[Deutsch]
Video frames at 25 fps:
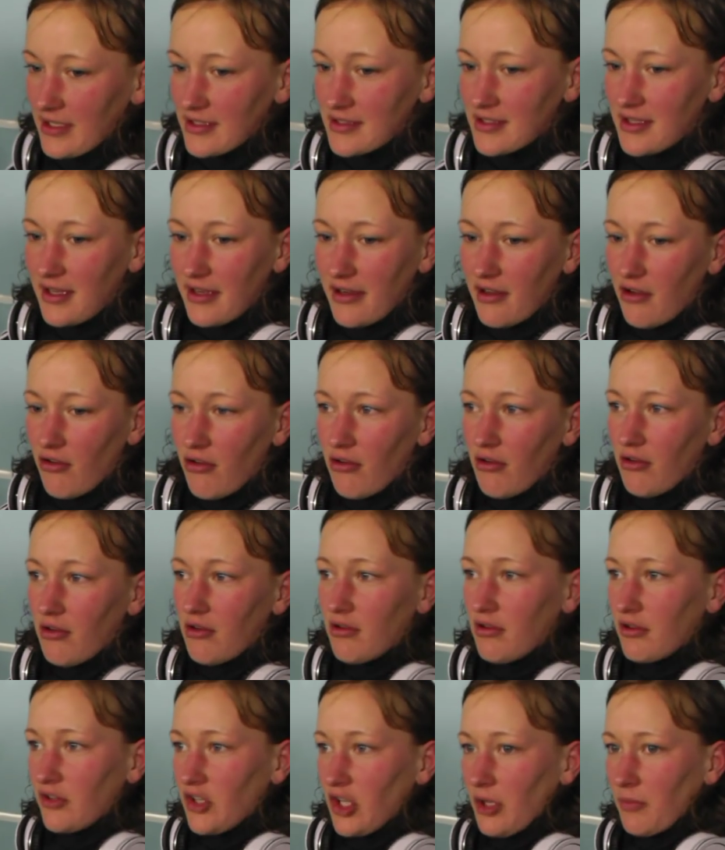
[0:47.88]
heißt kleiner
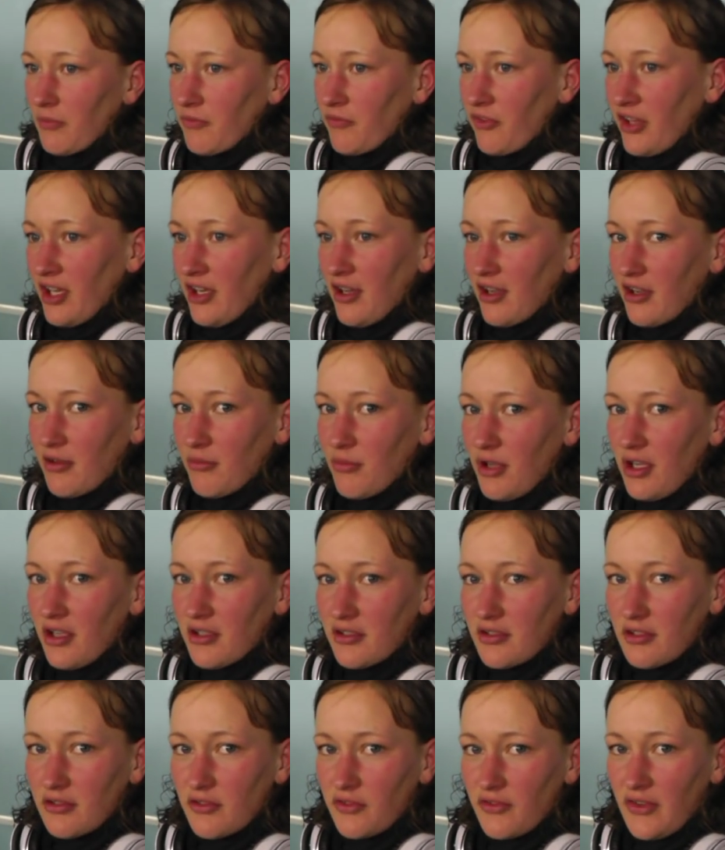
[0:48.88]
Horror? Ich habe einen Fehler
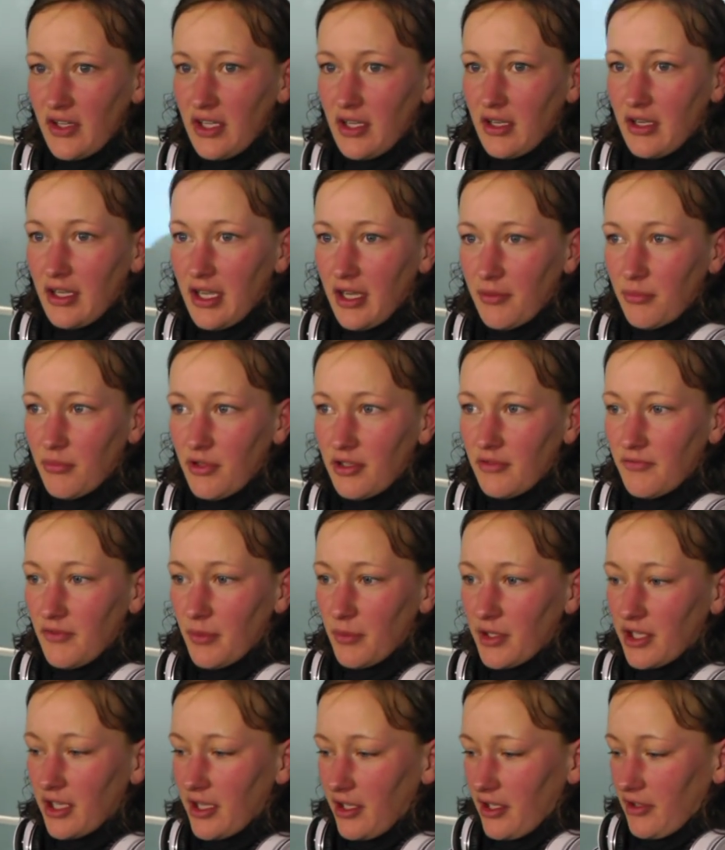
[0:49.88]
gemacht. Aus Fehlern lernt man.
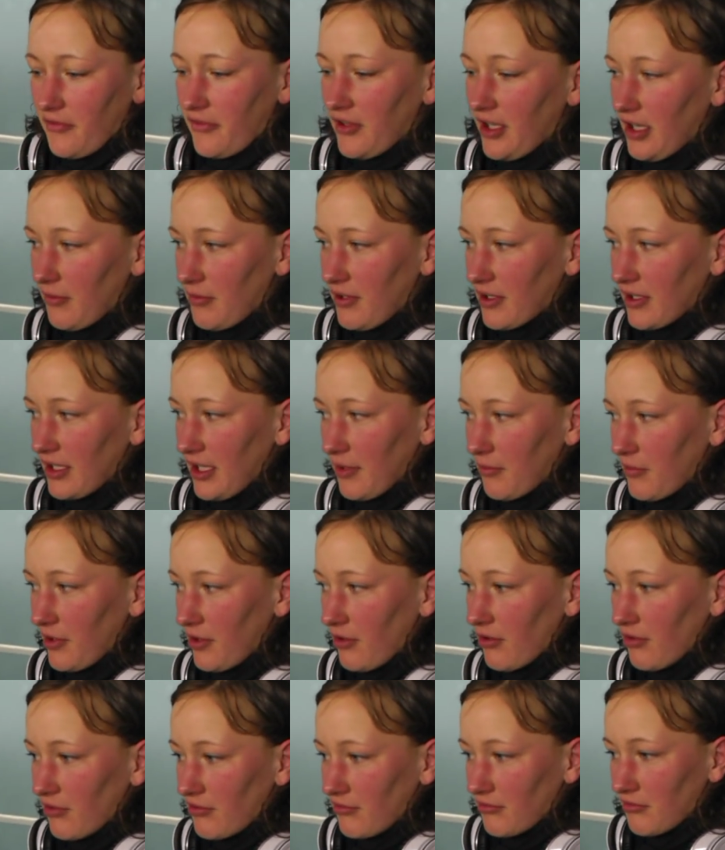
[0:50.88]
Wenn man keine Fehler macht, lernt
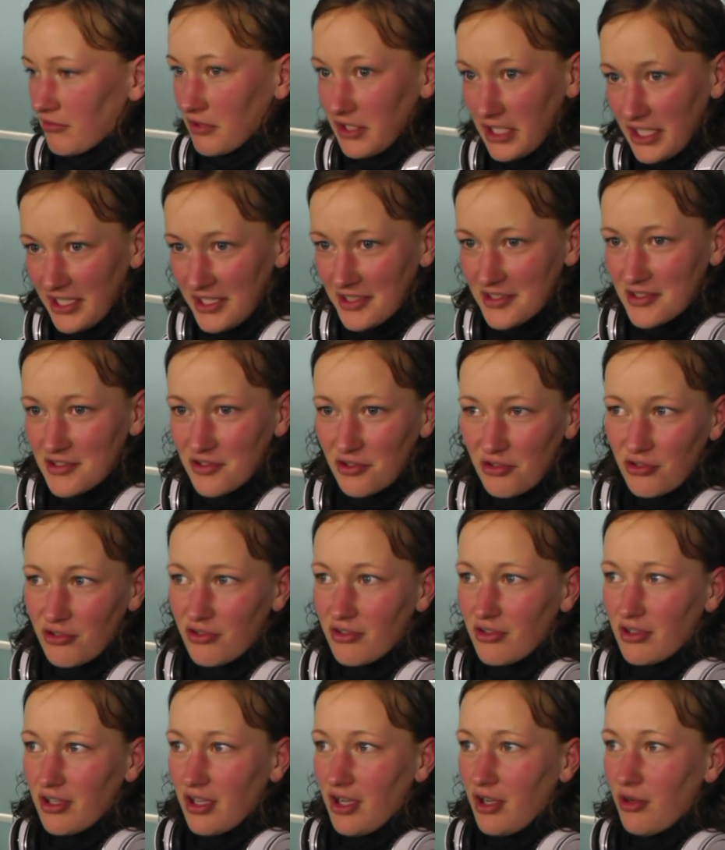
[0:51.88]
man auch nichts.
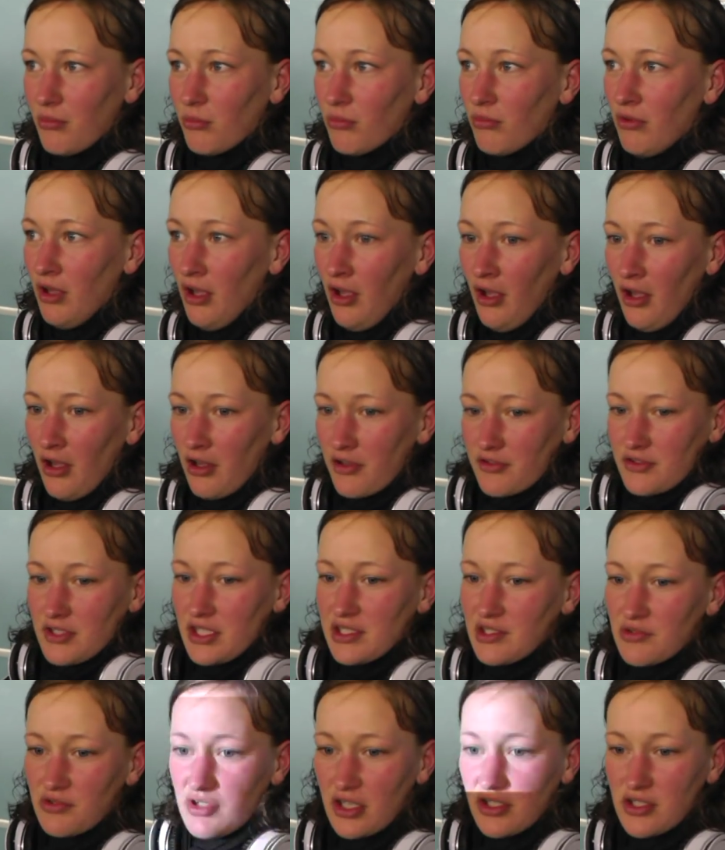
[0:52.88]
Und ähm, aus
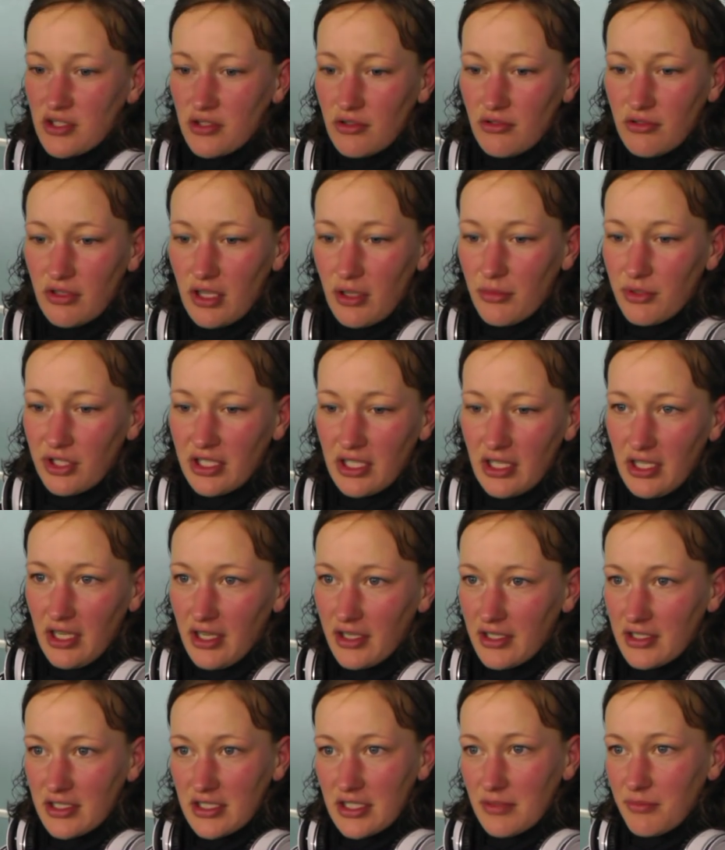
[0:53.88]
der Situation habe ich
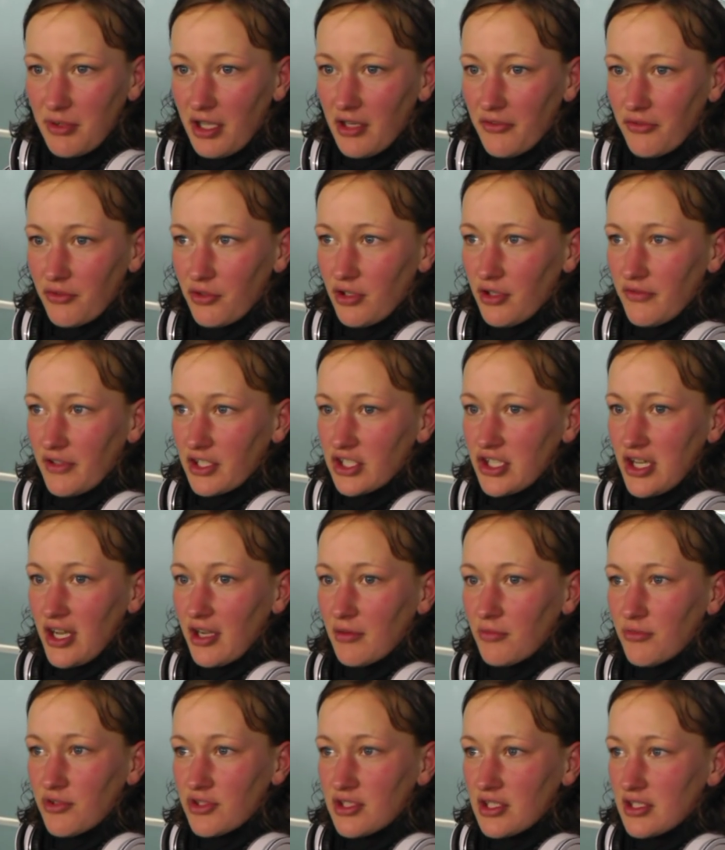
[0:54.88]
gelernt, dass ich den Ball früher
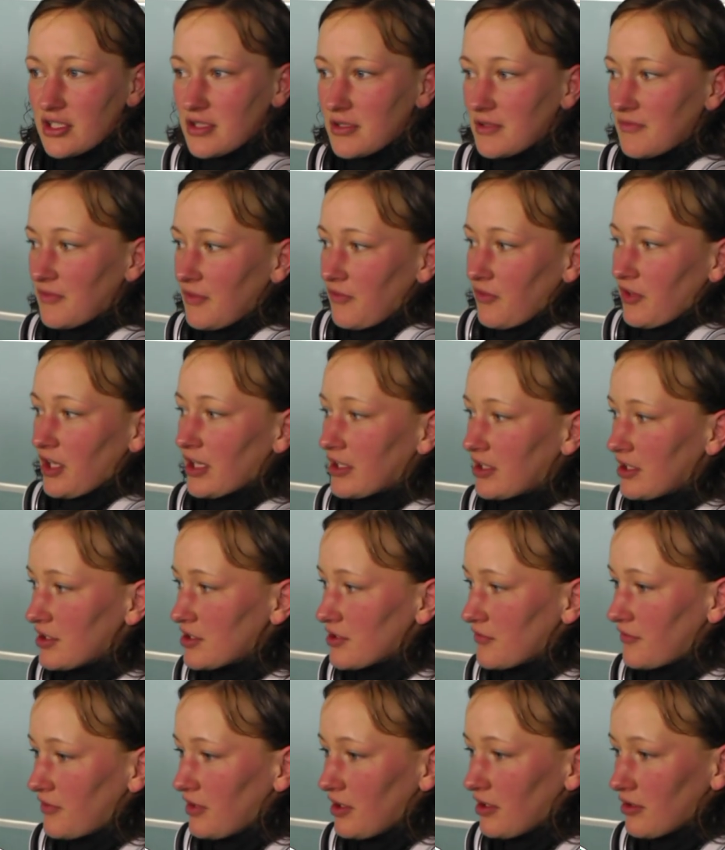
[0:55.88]
wegschlagen muss, dass ich mir vielleicht
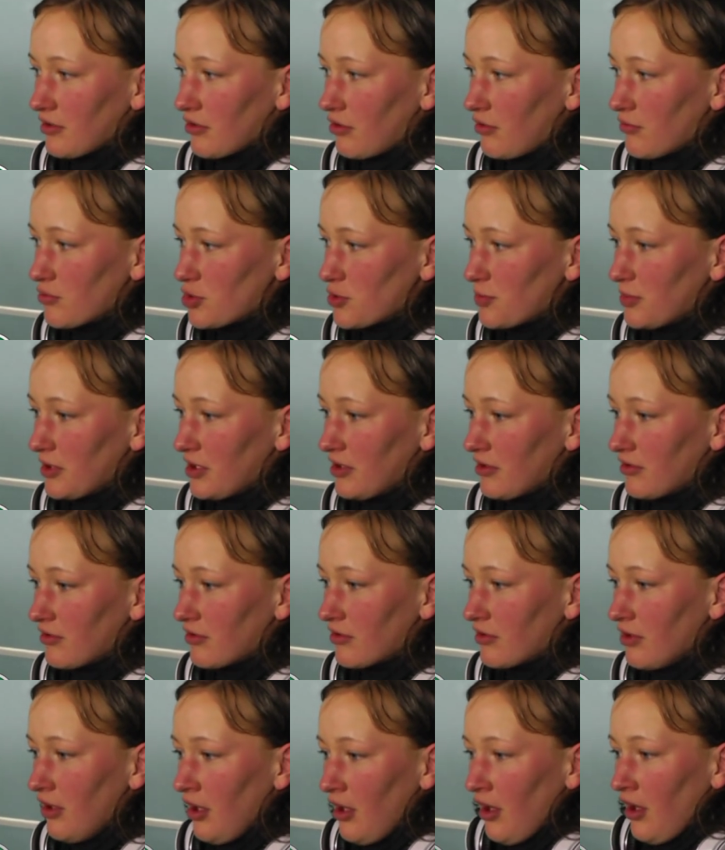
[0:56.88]
nicht so viel hinten rumspielen
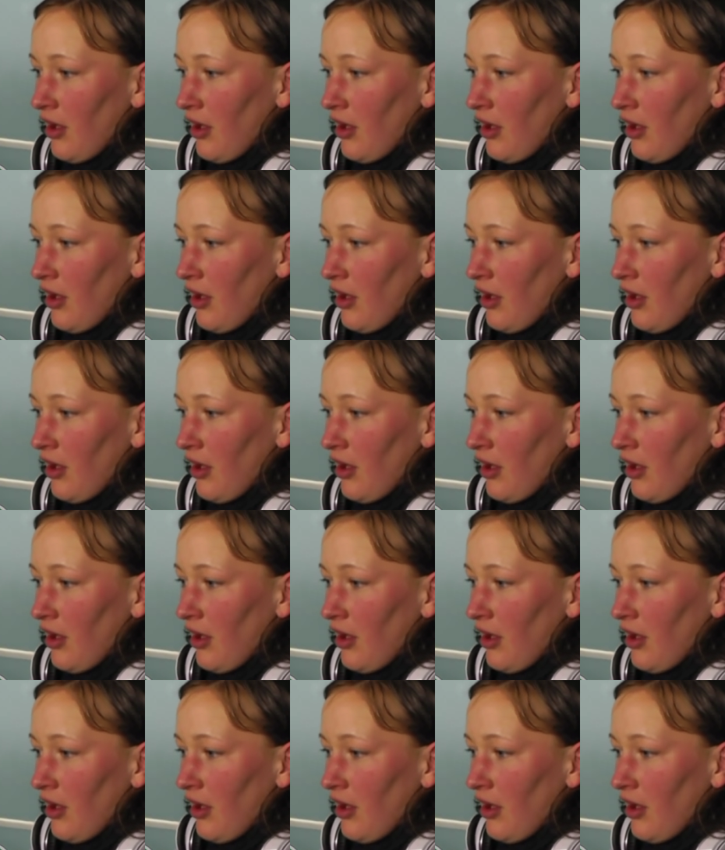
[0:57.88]
und